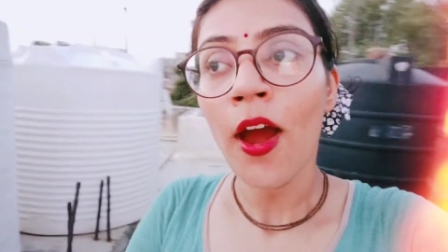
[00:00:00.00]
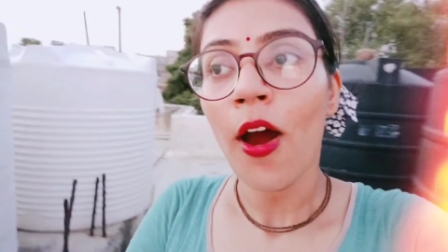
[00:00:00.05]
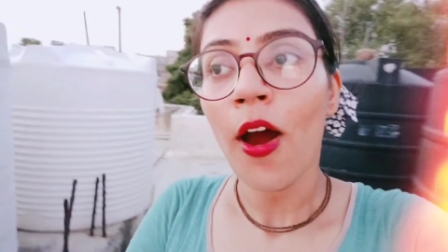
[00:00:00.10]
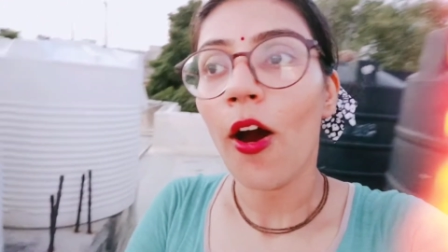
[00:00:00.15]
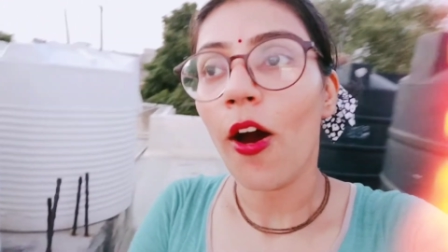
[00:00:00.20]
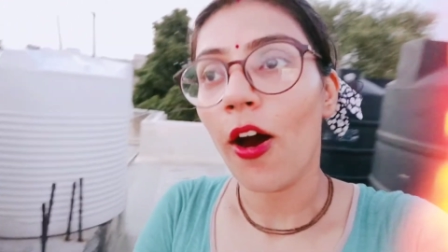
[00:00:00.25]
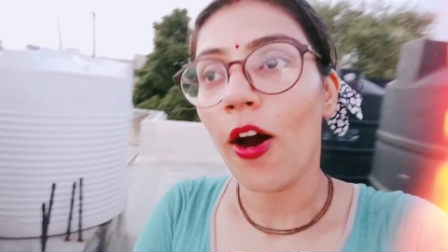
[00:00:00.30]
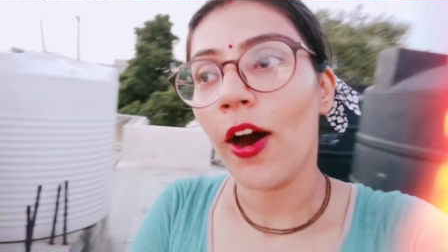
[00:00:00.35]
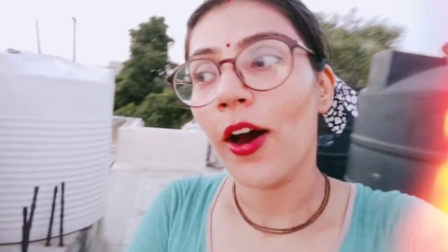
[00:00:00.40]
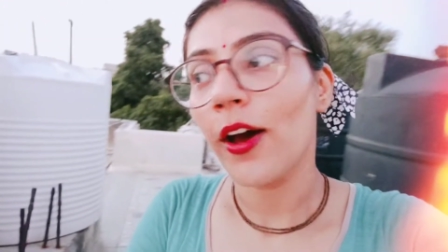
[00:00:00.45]

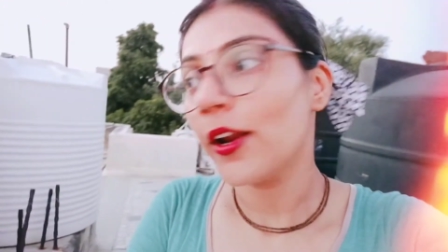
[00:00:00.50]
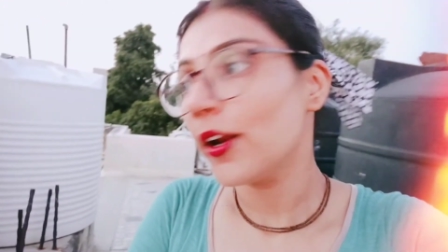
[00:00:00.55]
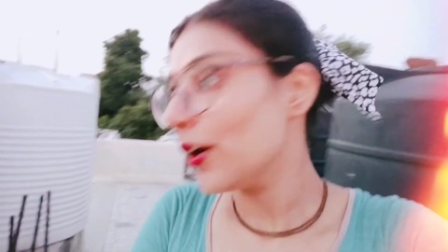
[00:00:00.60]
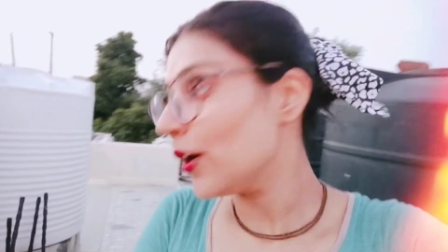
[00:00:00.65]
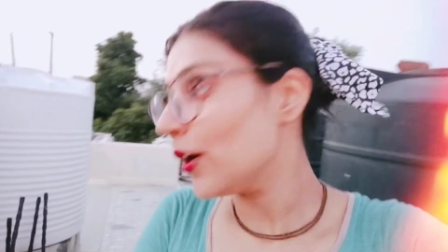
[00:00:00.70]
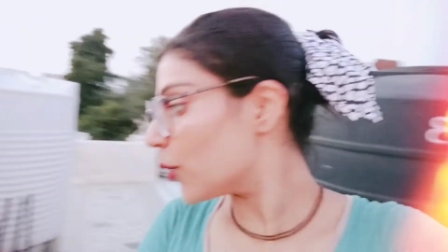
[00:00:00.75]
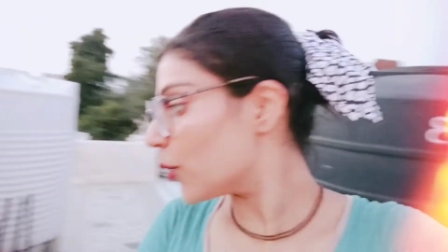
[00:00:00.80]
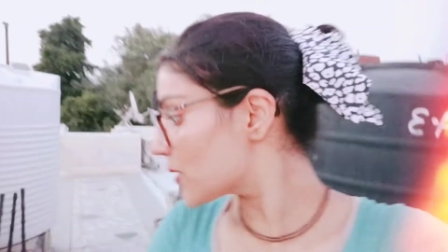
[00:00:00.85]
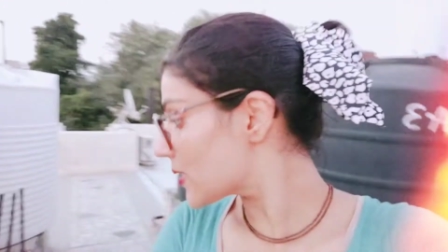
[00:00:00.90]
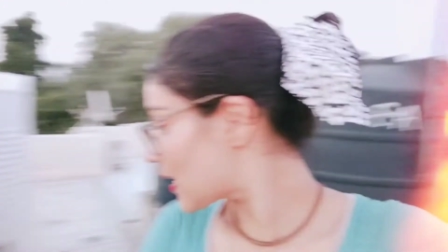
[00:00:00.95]
और
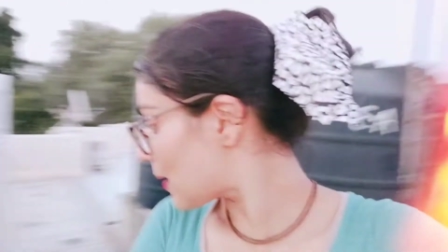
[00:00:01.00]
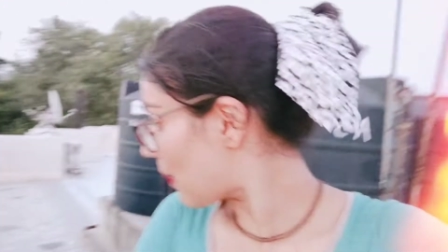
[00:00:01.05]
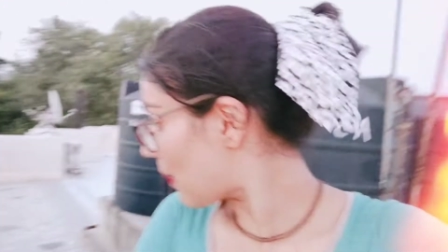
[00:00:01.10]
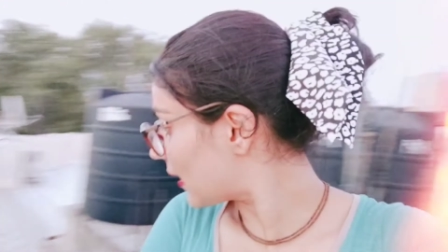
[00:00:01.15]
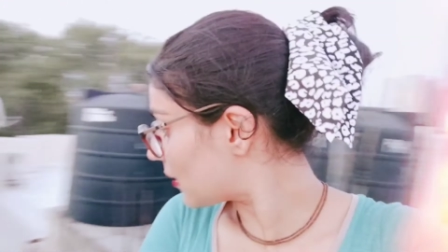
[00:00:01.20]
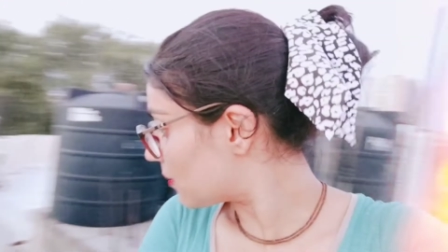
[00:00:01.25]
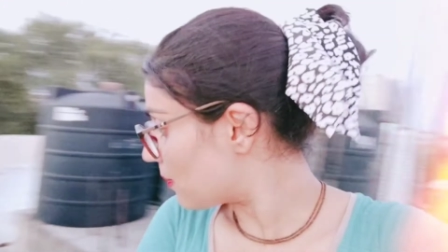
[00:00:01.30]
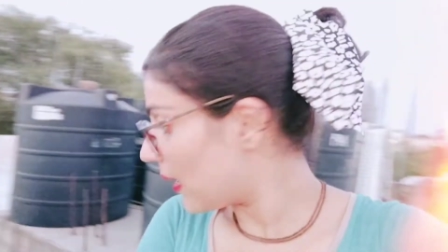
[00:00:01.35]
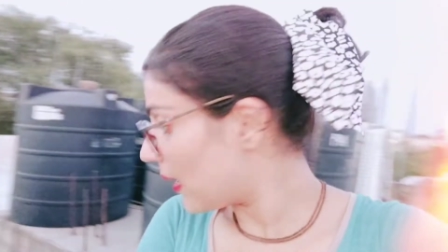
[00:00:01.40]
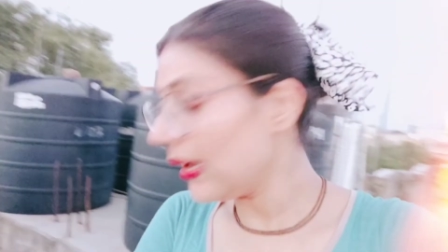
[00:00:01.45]
उसके
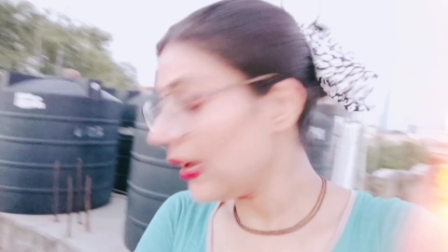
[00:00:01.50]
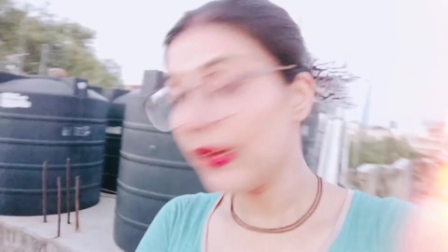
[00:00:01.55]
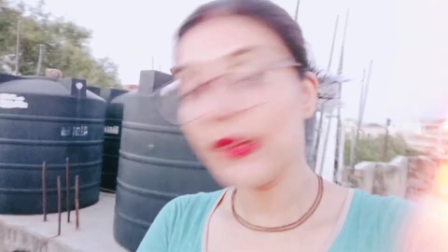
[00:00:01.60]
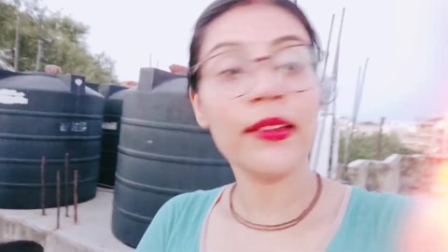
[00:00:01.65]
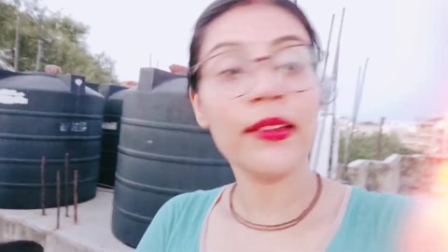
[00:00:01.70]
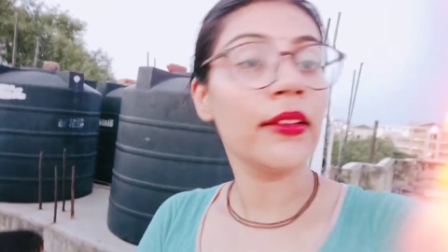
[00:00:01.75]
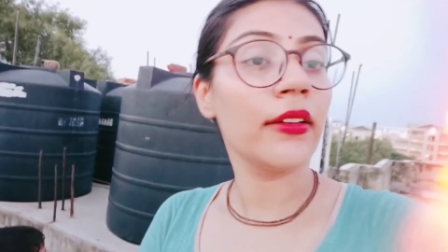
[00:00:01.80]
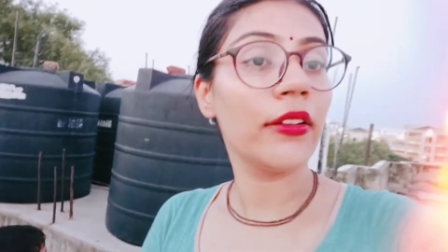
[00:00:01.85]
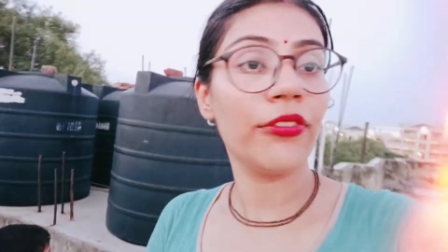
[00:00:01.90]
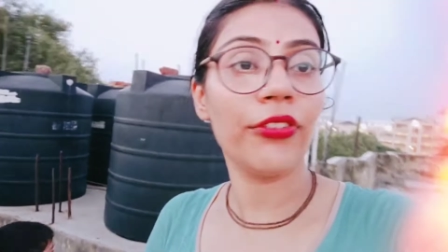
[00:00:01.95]
बाद में
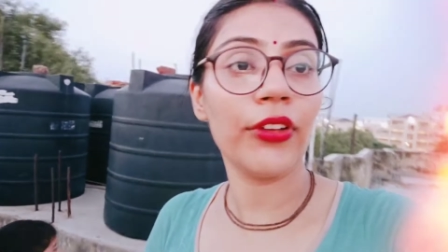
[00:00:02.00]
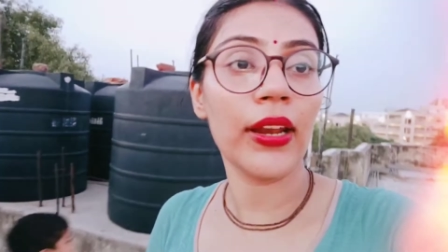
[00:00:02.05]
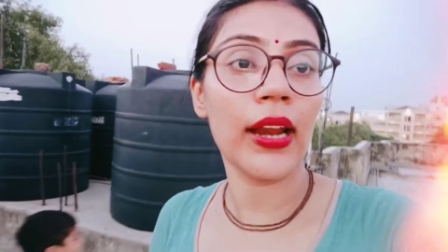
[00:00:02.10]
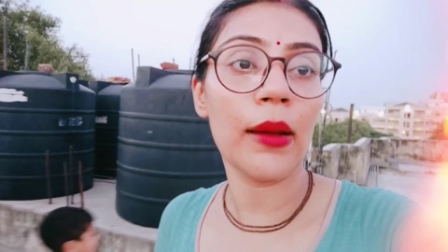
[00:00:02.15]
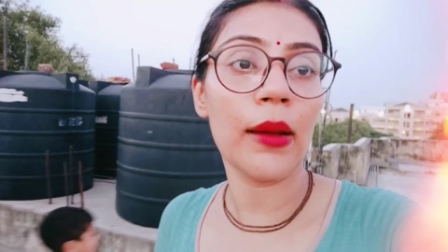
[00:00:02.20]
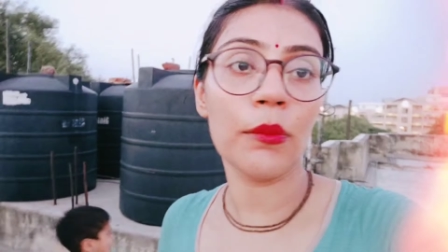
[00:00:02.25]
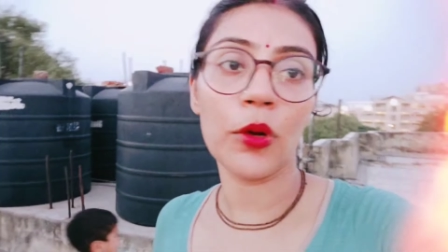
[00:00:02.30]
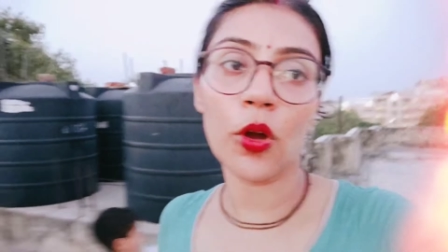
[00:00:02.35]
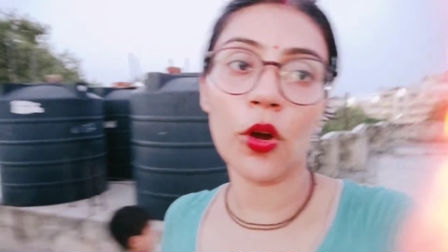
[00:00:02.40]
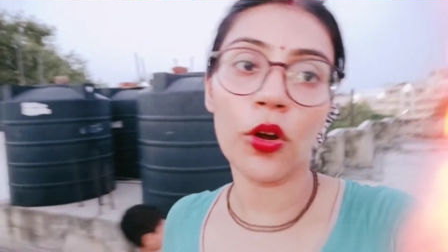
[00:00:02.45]
फिर
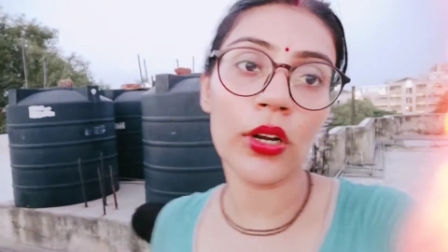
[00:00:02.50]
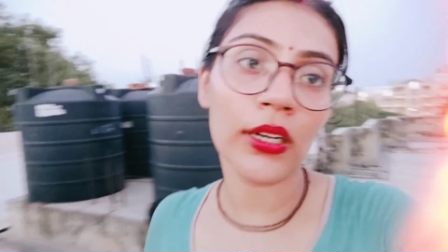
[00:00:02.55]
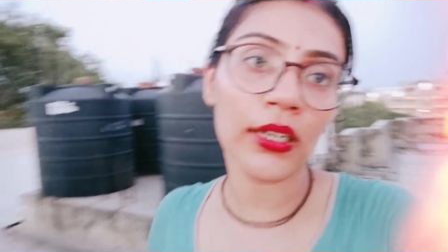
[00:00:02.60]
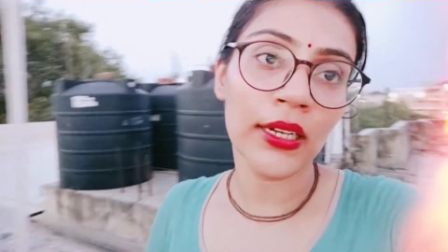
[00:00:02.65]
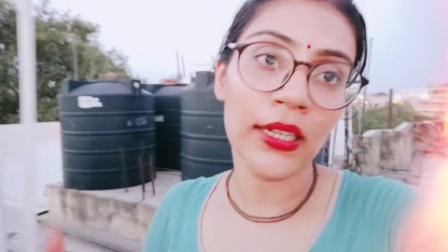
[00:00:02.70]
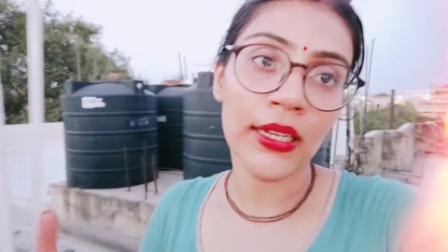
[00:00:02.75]
हम लोग